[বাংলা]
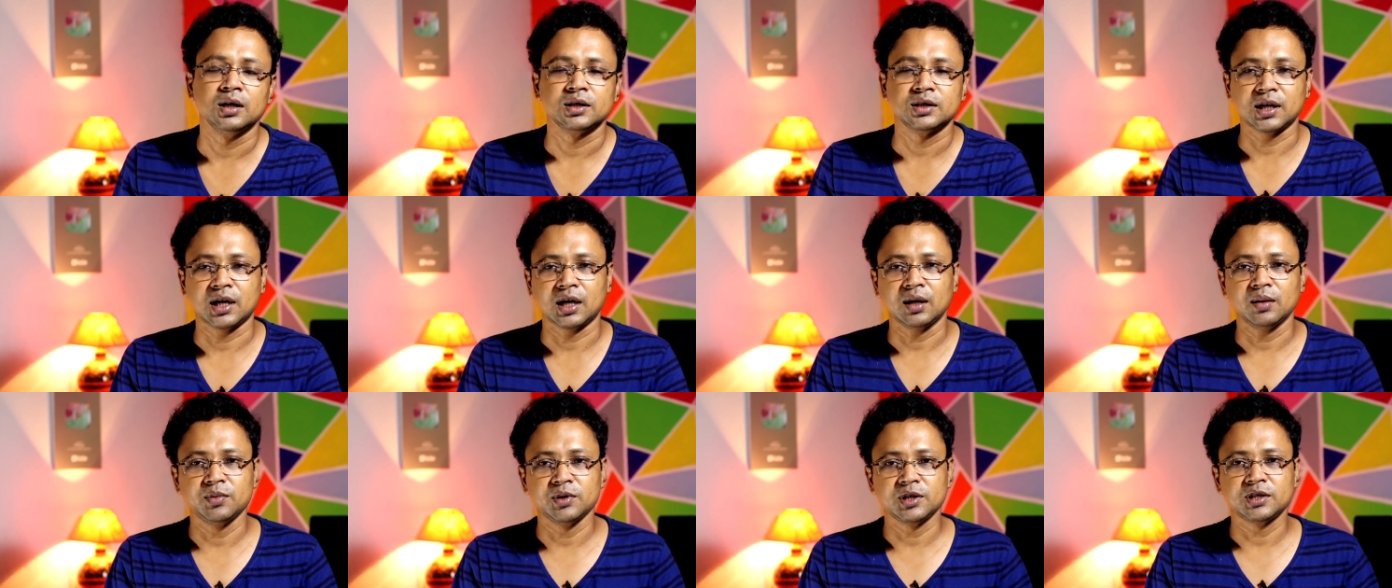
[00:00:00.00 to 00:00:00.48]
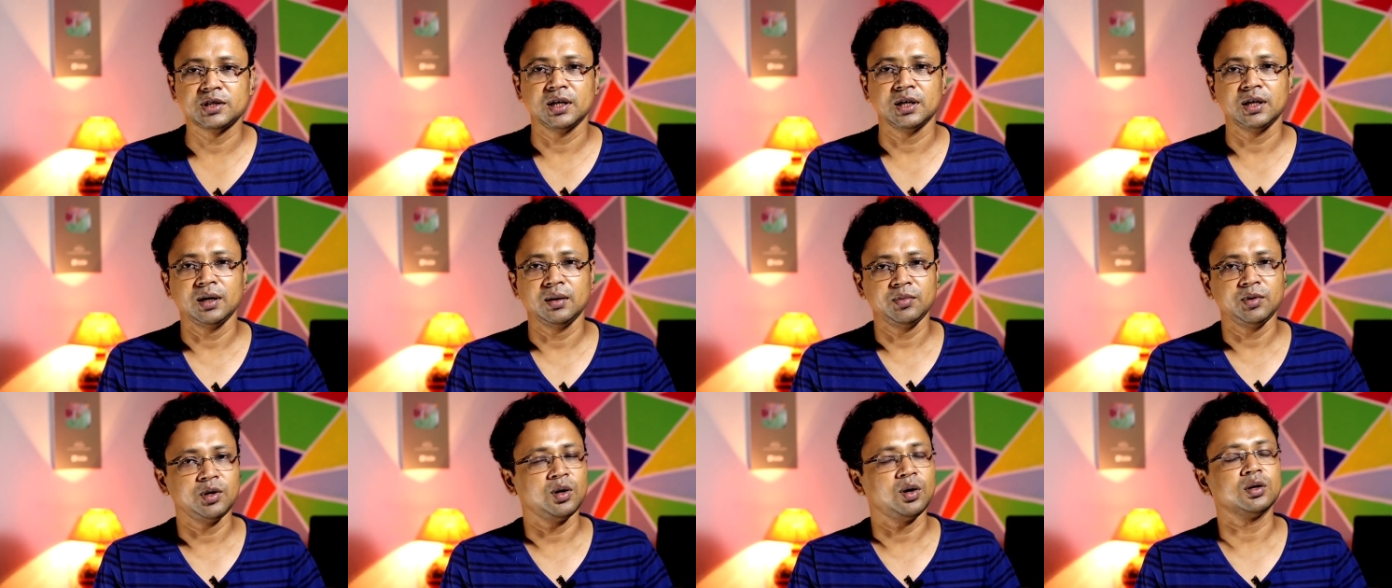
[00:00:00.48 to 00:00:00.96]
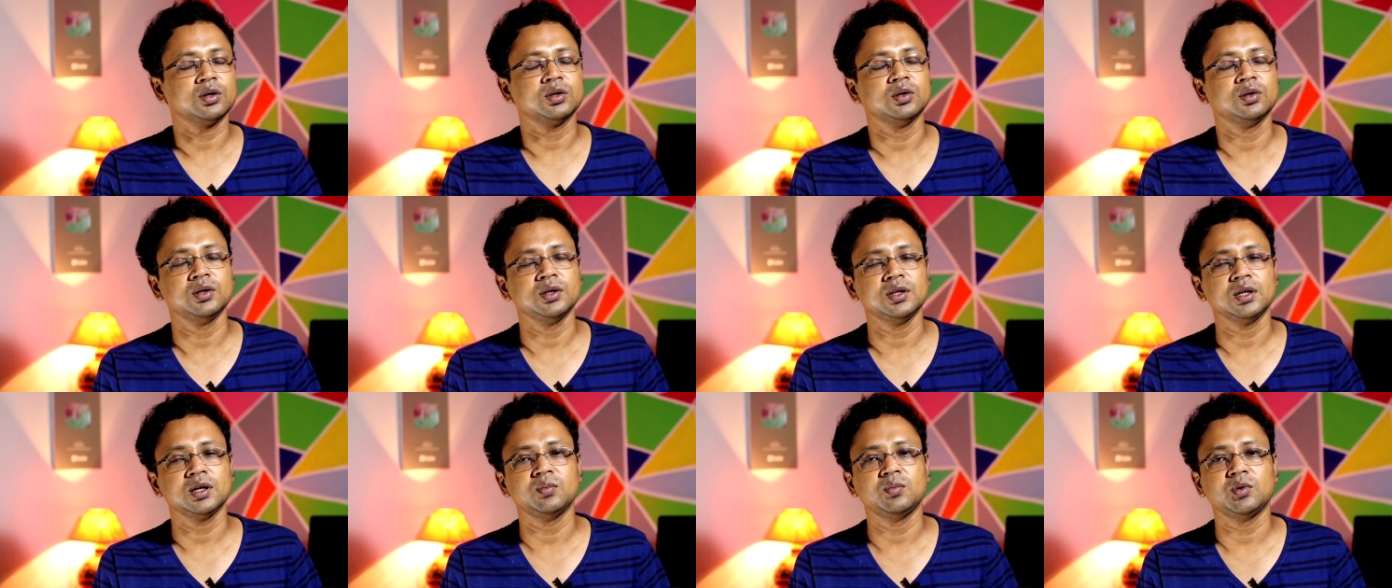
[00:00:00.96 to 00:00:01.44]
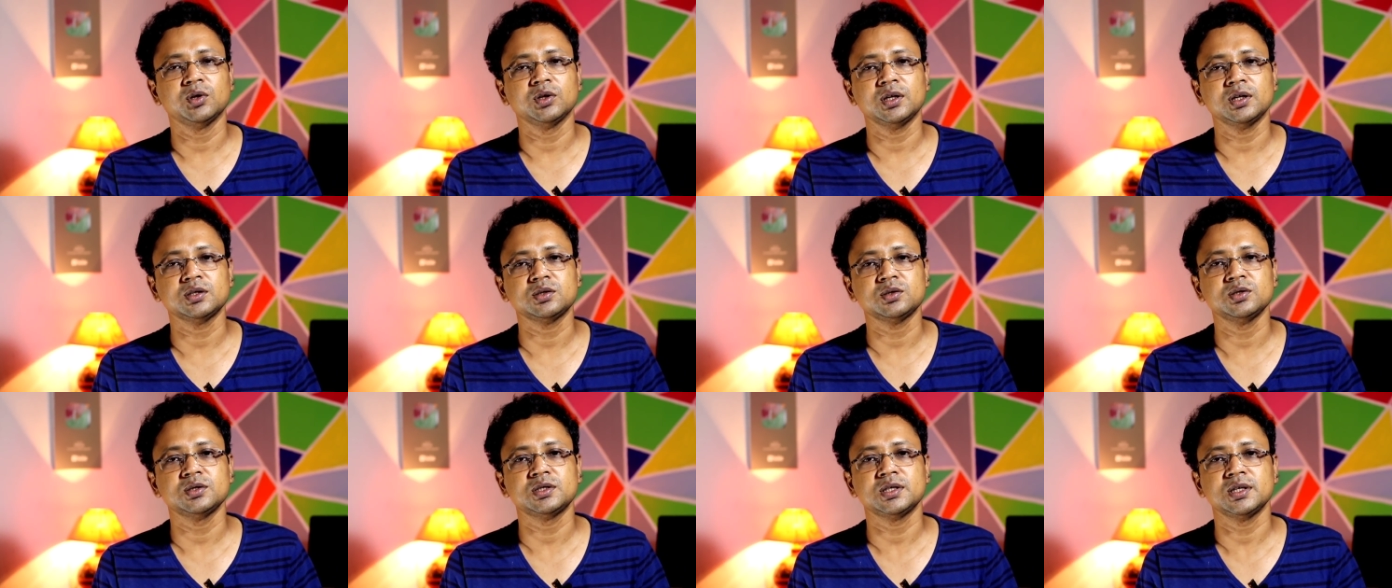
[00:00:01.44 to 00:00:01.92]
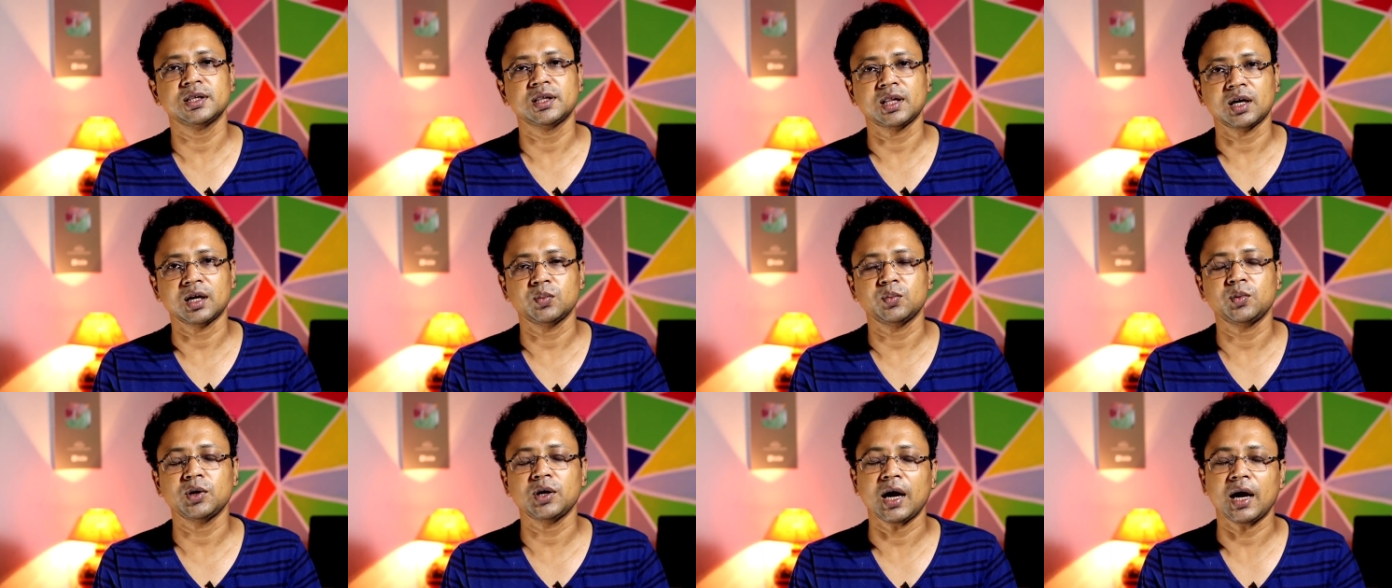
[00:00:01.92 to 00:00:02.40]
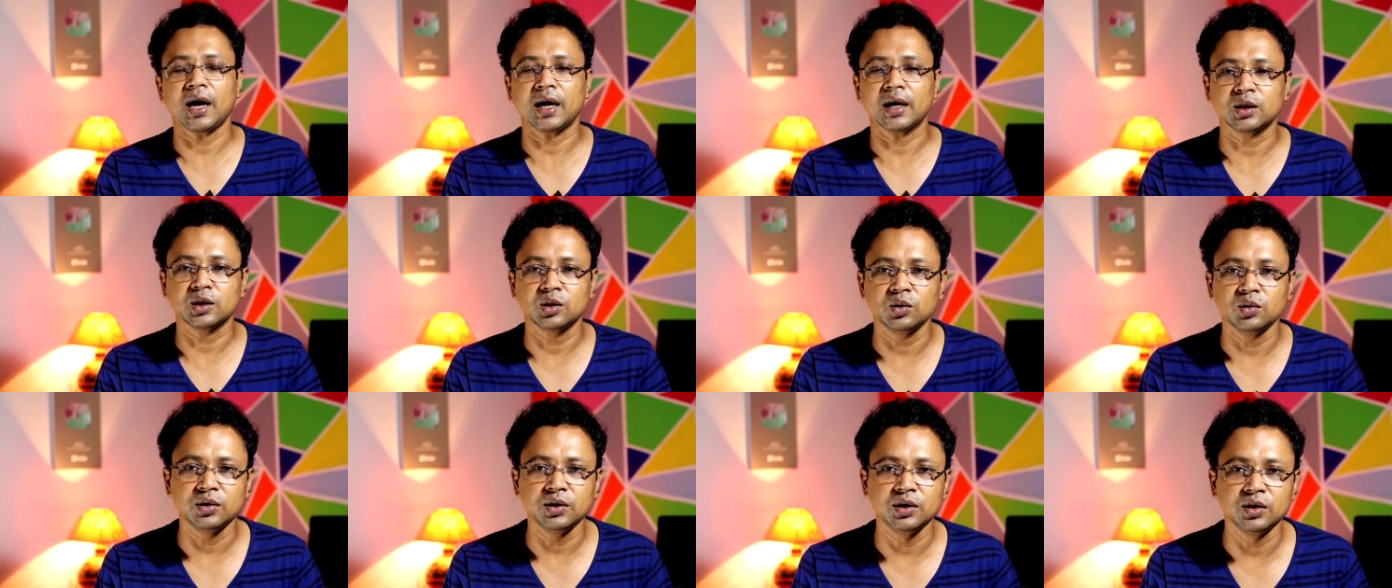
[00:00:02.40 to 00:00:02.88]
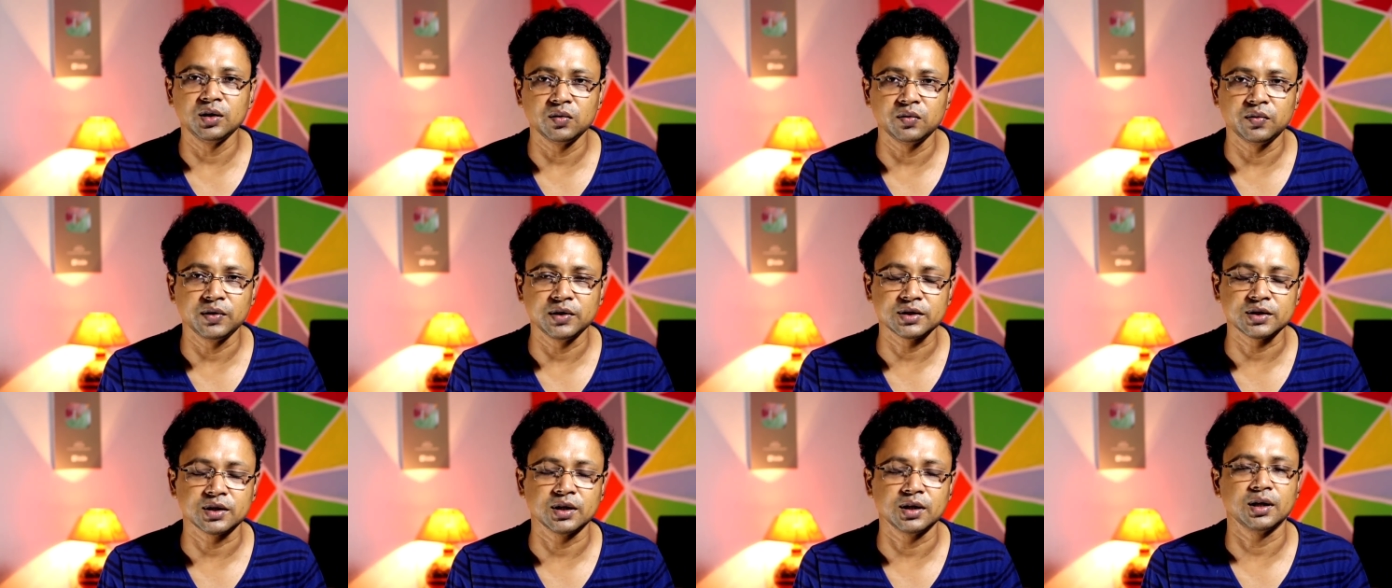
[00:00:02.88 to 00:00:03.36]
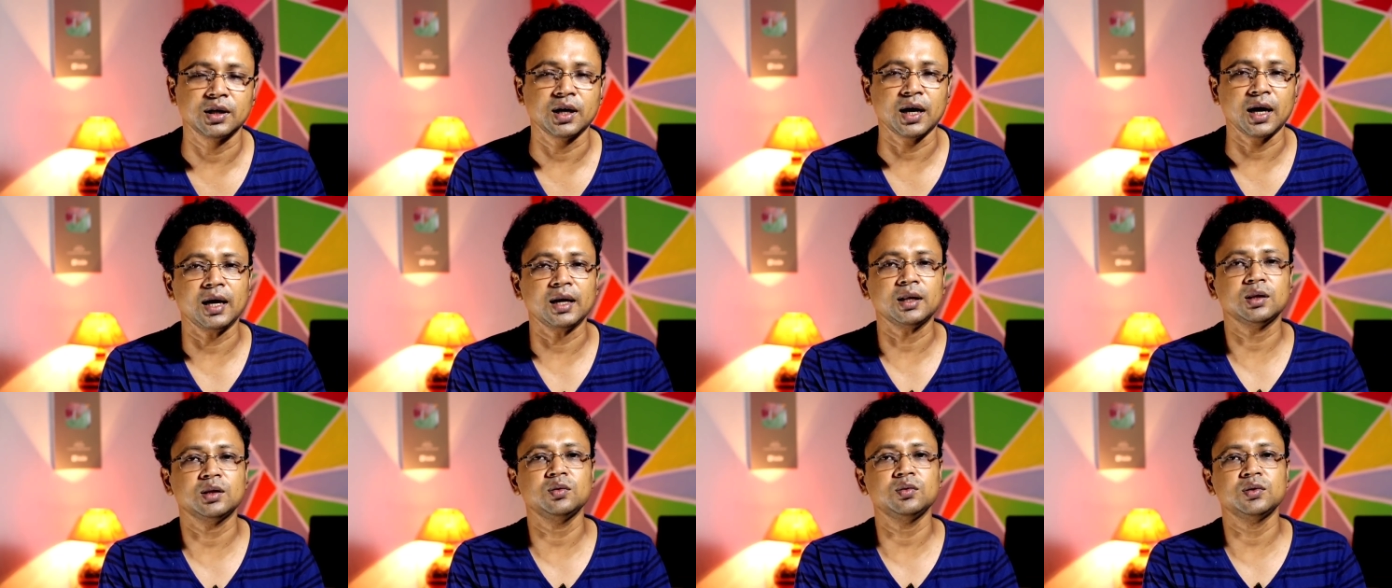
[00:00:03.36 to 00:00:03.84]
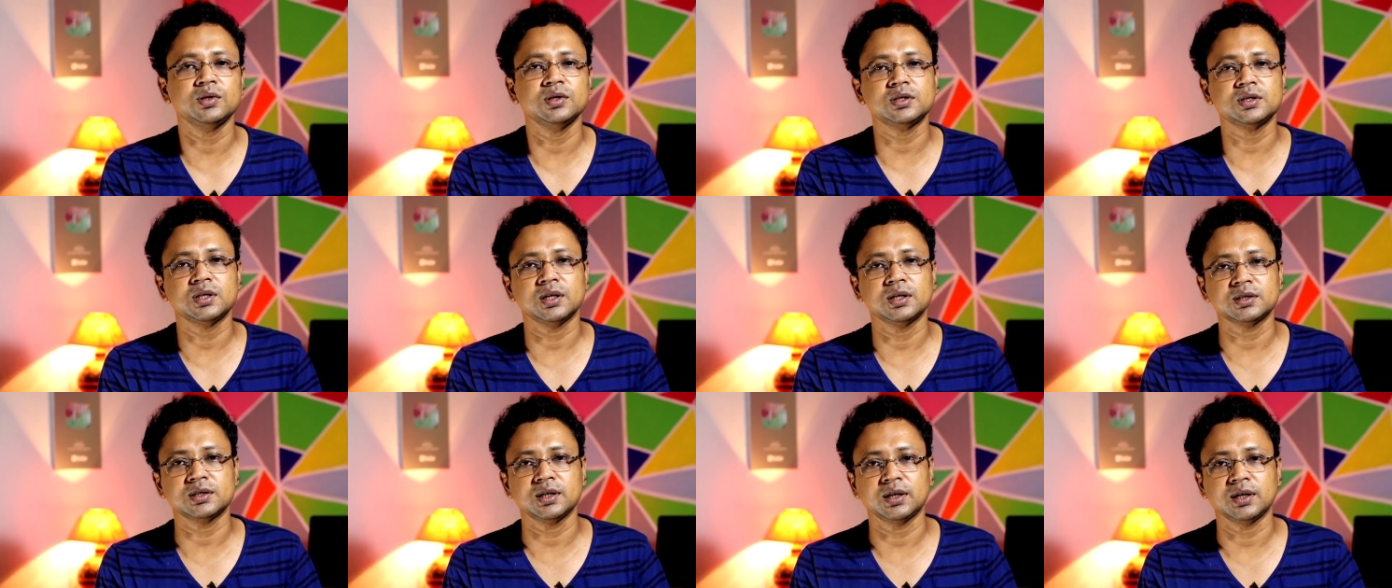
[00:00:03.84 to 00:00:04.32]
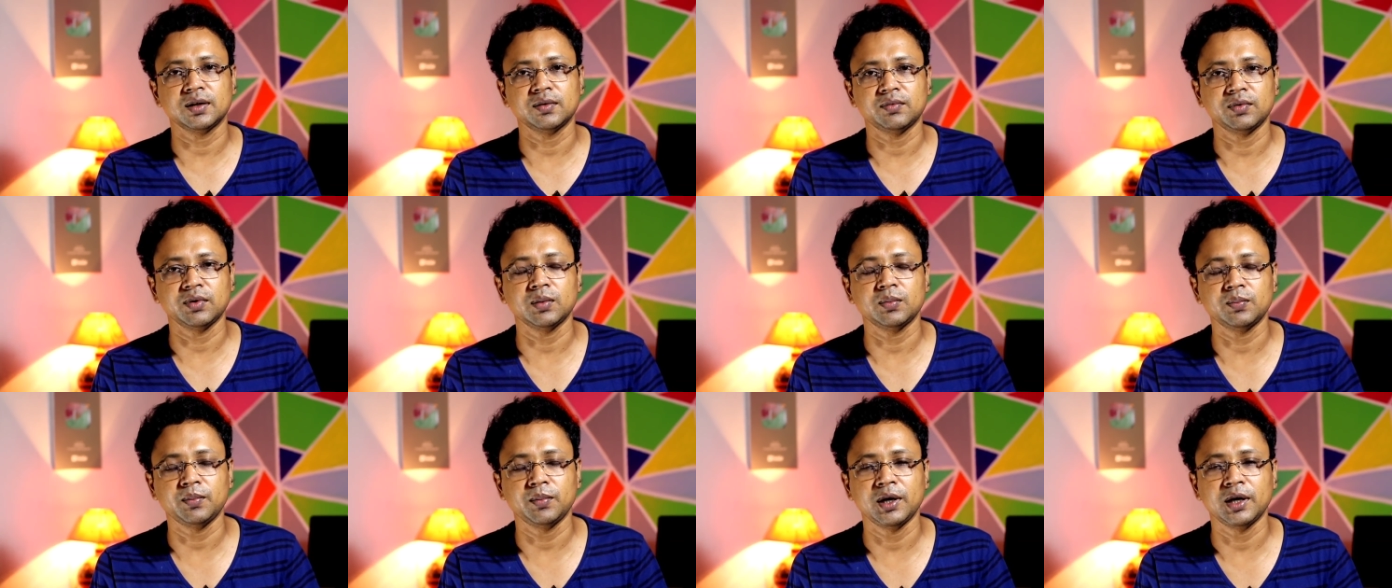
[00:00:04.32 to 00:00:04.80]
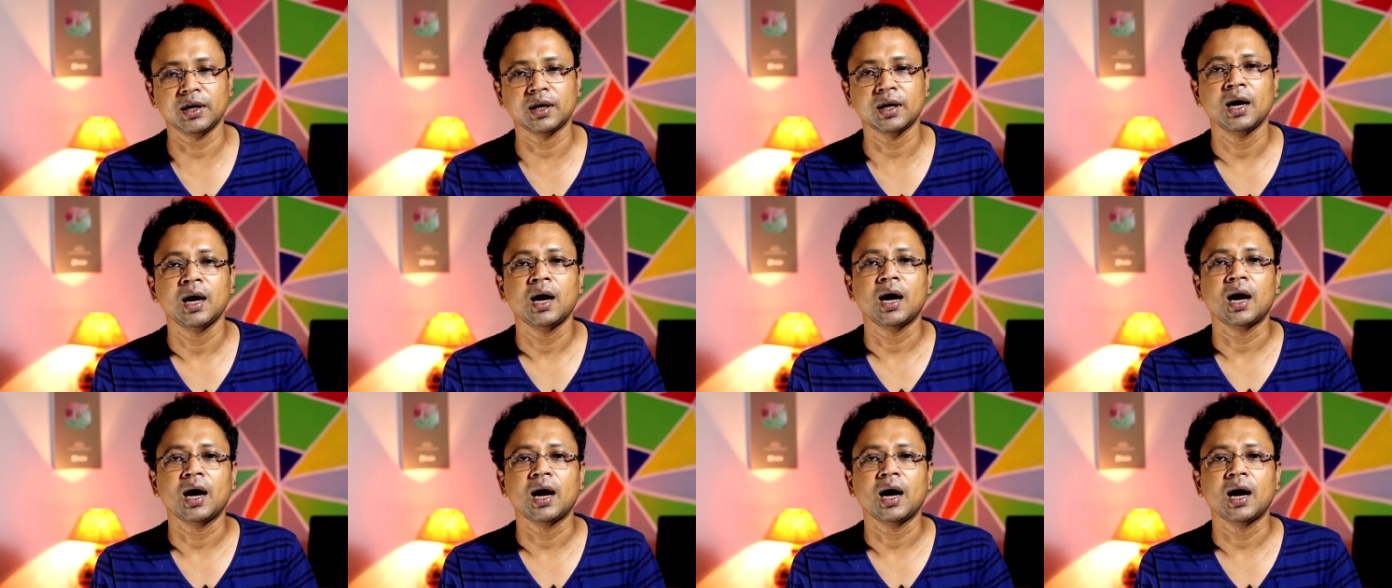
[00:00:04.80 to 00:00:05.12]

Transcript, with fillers: সারা বিশ্বেই এমনি অর্থনৈতিক মন্দা চলছে তার উপর এত ইনোভেশন এত রিসার্চ অ্যান্ড ডেভেলপমেন্ট